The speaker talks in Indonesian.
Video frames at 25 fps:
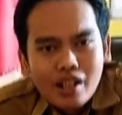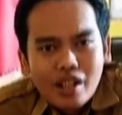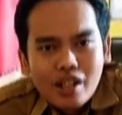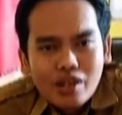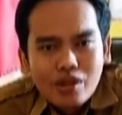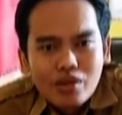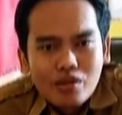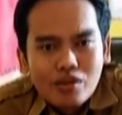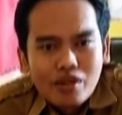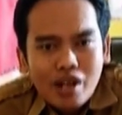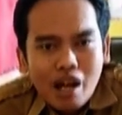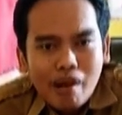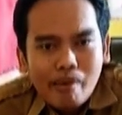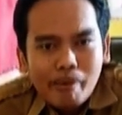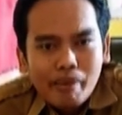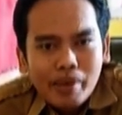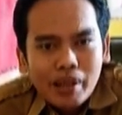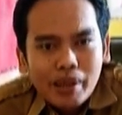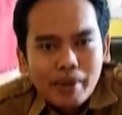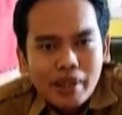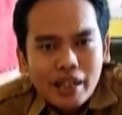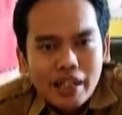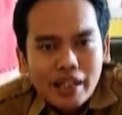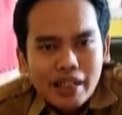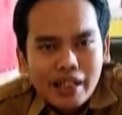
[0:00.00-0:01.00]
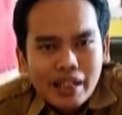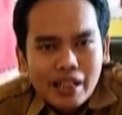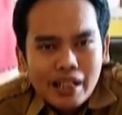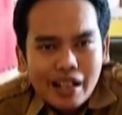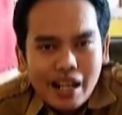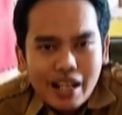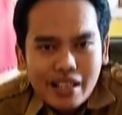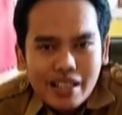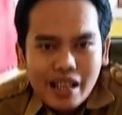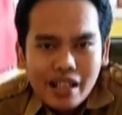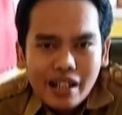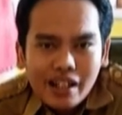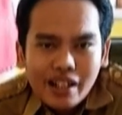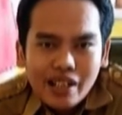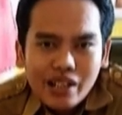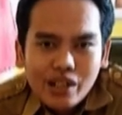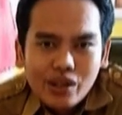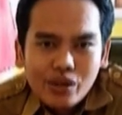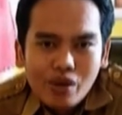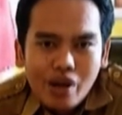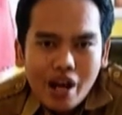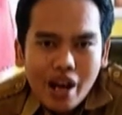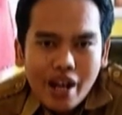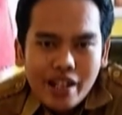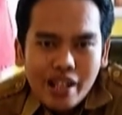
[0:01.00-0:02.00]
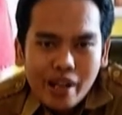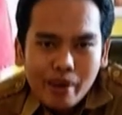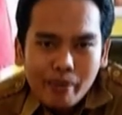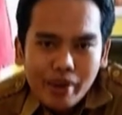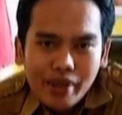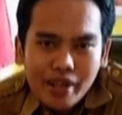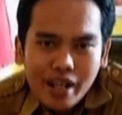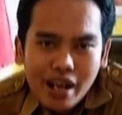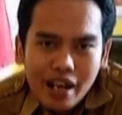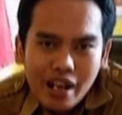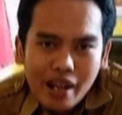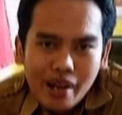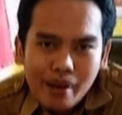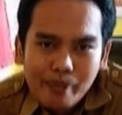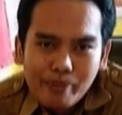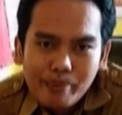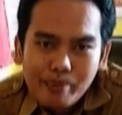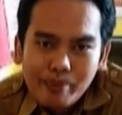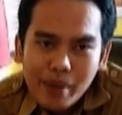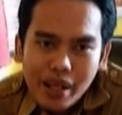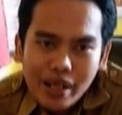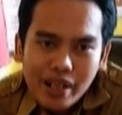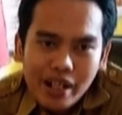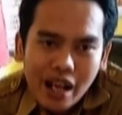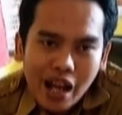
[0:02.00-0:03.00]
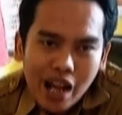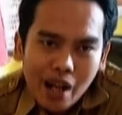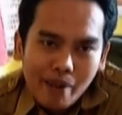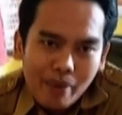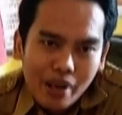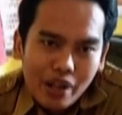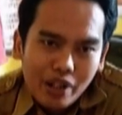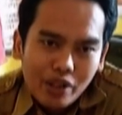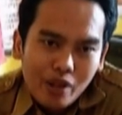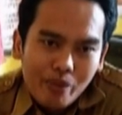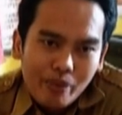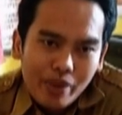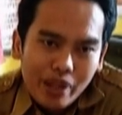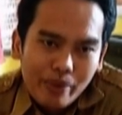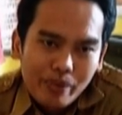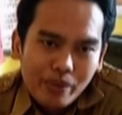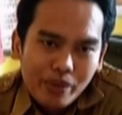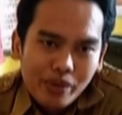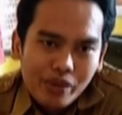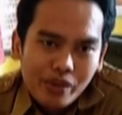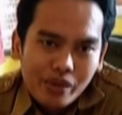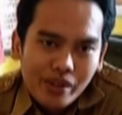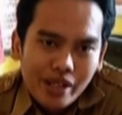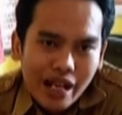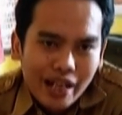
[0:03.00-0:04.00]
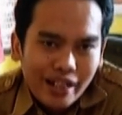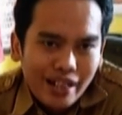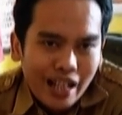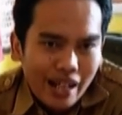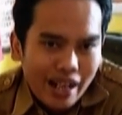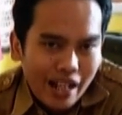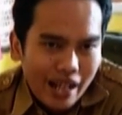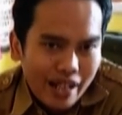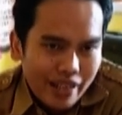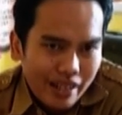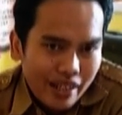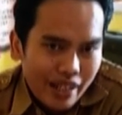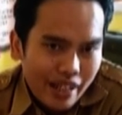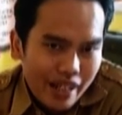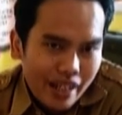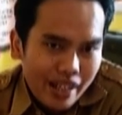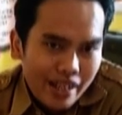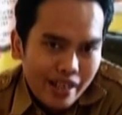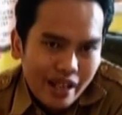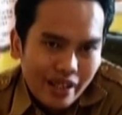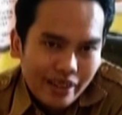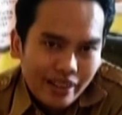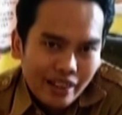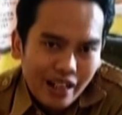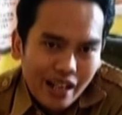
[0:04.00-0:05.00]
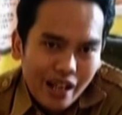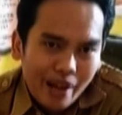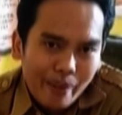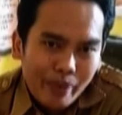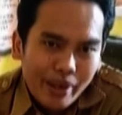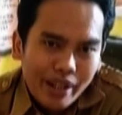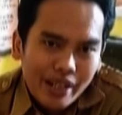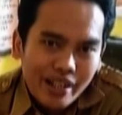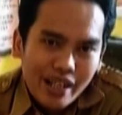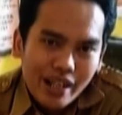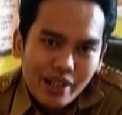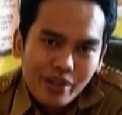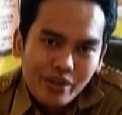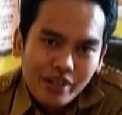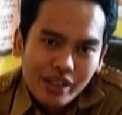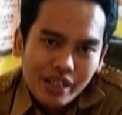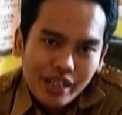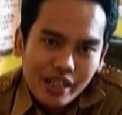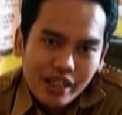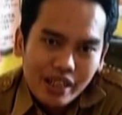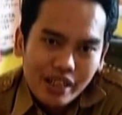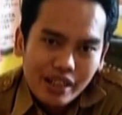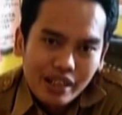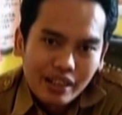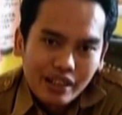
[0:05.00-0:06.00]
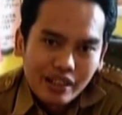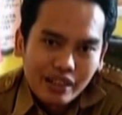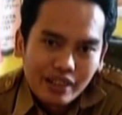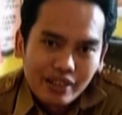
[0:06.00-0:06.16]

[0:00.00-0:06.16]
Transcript: juga memiliki rasa kerinduan yang mendalam pada almarhum ibu dan kakaknya yang telah meninggal dunia.